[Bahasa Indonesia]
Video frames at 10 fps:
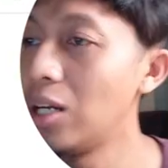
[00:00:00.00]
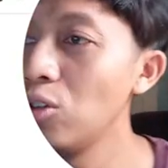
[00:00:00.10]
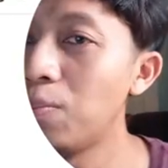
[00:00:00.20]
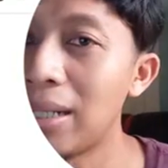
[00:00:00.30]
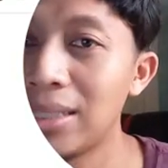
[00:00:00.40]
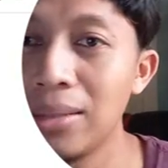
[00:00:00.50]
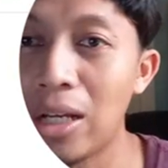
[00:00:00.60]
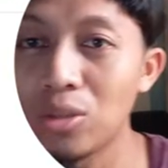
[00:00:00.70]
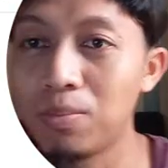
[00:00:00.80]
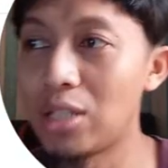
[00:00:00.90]
lu pasti
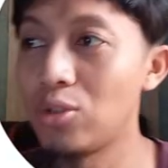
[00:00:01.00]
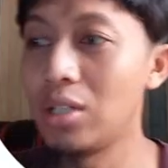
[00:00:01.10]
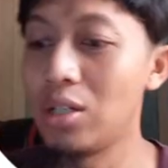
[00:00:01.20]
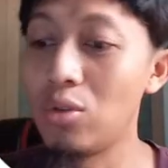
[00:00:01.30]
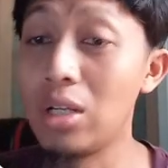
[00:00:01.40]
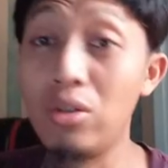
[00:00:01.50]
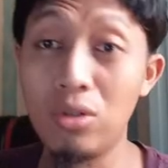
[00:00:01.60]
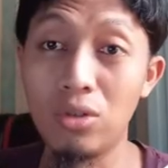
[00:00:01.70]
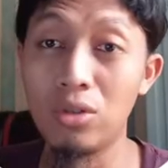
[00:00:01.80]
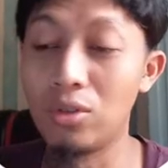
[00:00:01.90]
harus masuk ke Google
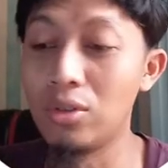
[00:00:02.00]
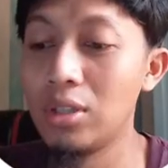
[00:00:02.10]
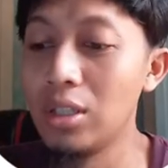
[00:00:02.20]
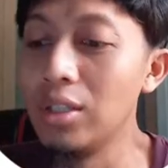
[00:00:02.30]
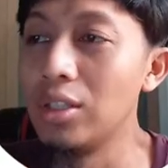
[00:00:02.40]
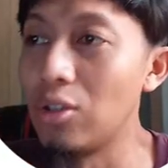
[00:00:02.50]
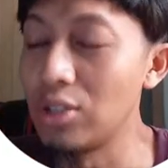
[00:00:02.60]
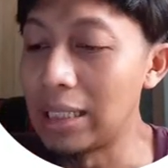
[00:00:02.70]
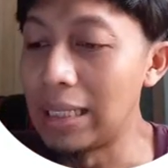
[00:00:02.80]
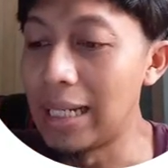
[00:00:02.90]
dulu terus
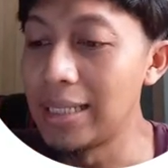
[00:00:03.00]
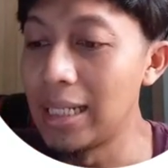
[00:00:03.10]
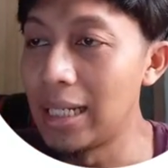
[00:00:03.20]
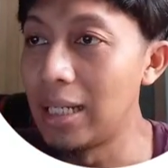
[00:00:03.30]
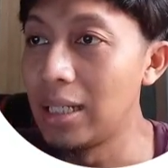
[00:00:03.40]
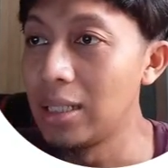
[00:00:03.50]
ketik aja